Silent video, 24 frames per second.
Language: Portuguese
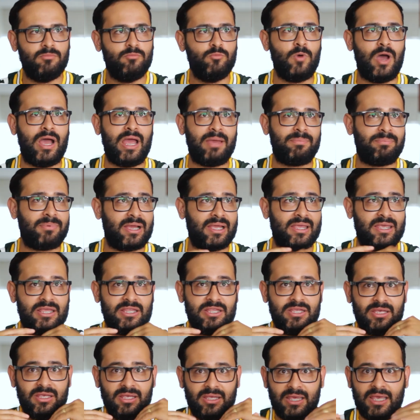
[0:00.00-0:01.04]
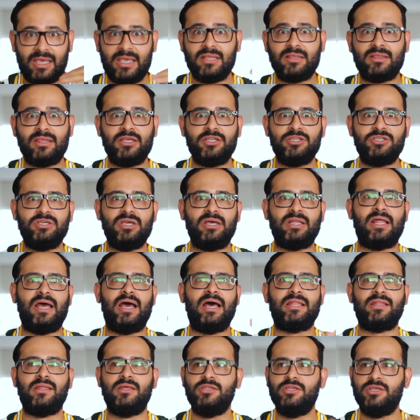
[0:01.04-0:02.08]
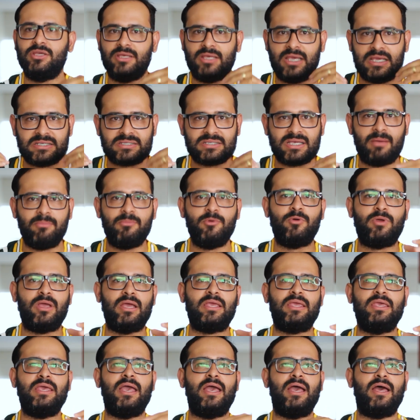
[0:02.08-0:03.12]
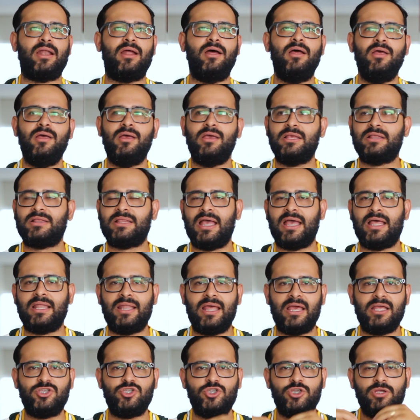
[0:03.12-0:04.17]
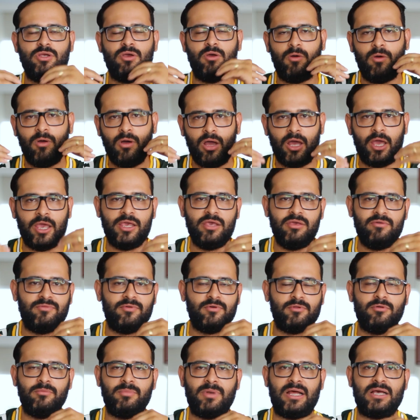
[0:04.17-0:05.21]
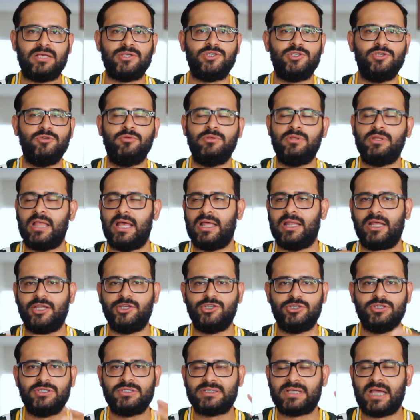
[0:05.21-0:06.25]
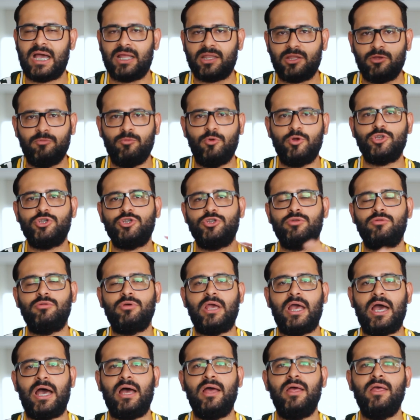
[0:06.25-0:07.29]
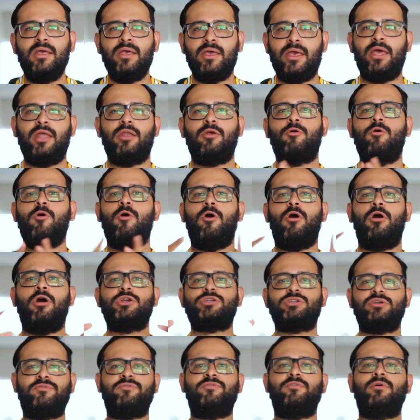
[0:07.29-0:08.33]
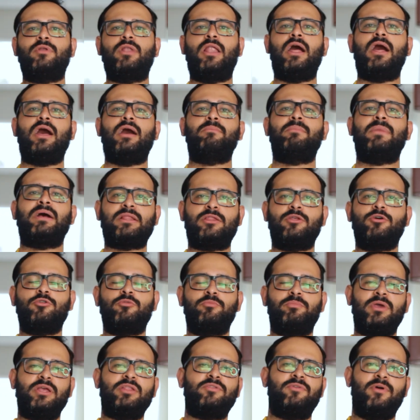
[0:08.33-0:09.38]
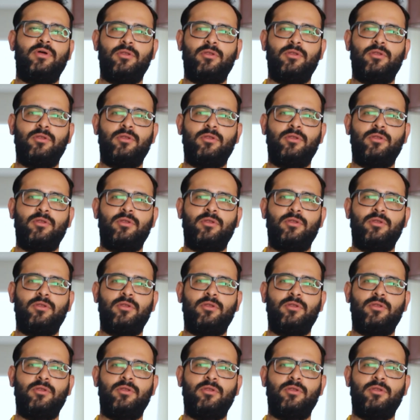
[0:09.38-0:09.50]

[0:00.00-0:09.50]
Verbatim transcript: numa época que ninguém entendia nada, ninguém sabia o que, é que era, internet horrível no Brasil, internet discada em um monte de lugar. Érico Rocha foi lá, bateu no peito e